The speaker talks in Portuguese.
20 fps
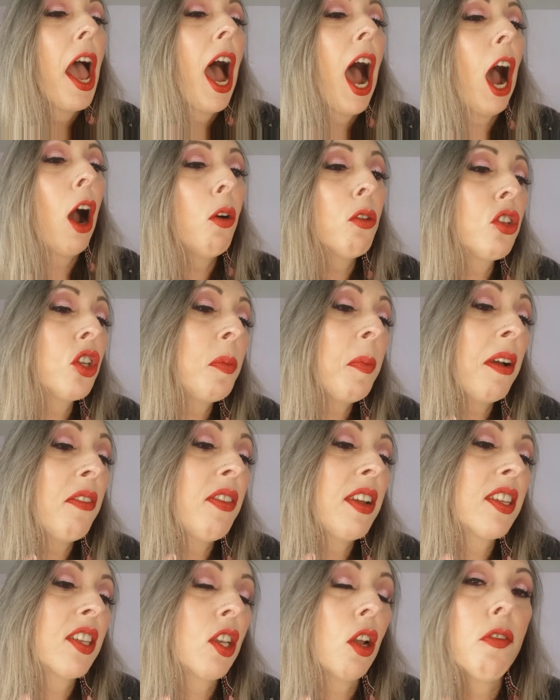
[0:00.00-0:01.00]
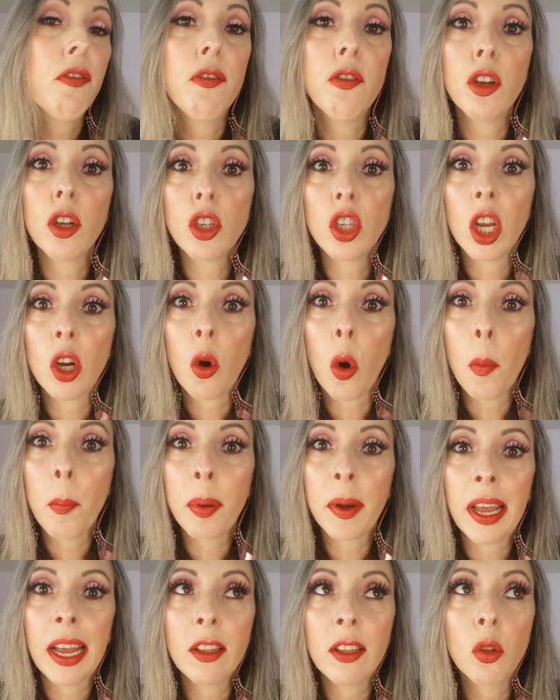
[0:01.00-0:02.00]
A última vez que eu fui, eu tinha
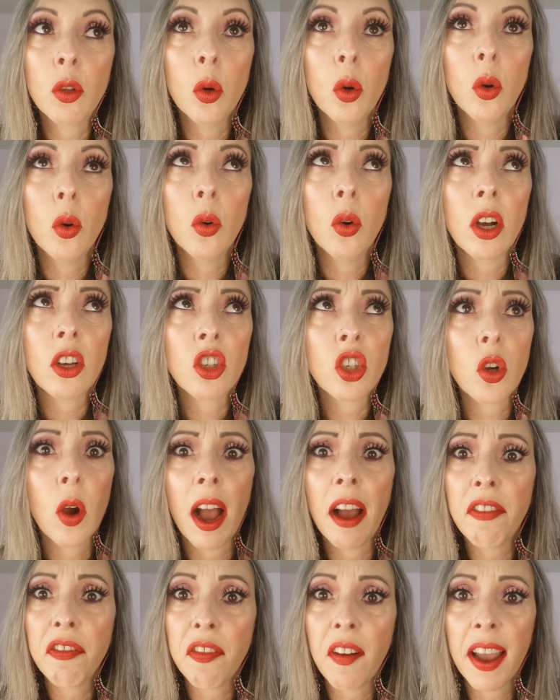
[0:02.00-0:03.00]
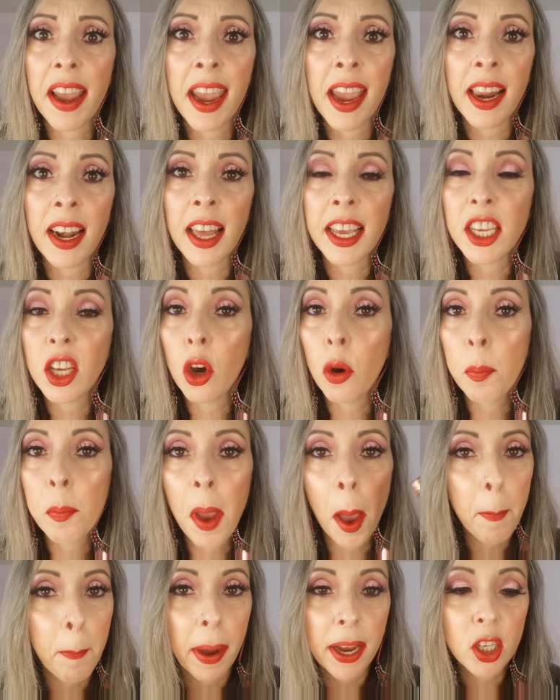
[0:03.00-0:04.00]
comprado, acho que o Rafaela, e eu
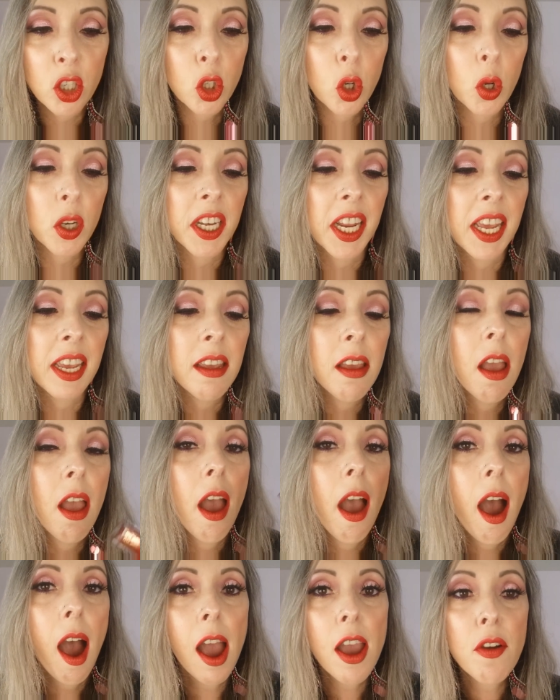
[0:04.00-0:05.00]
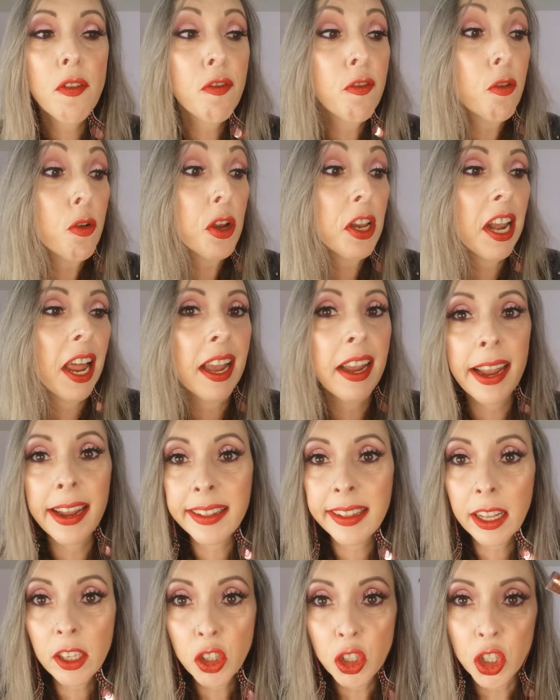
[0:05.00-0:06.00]
me apaixonei. Aí eu fui lá e
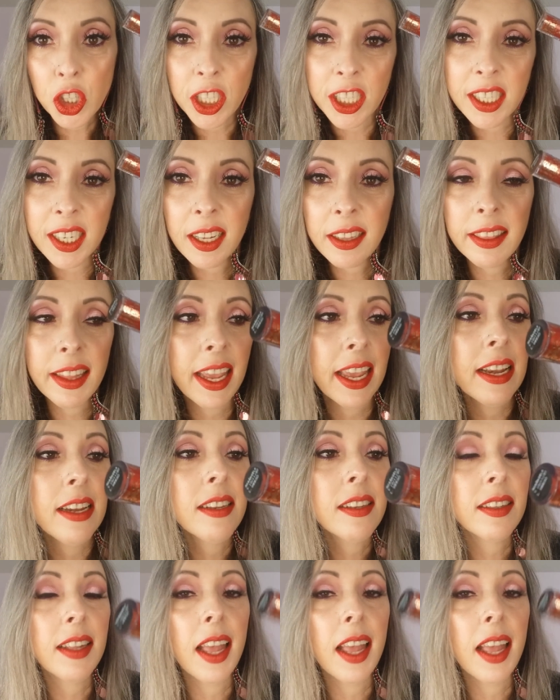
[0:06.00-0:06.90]
ainda tinha deles,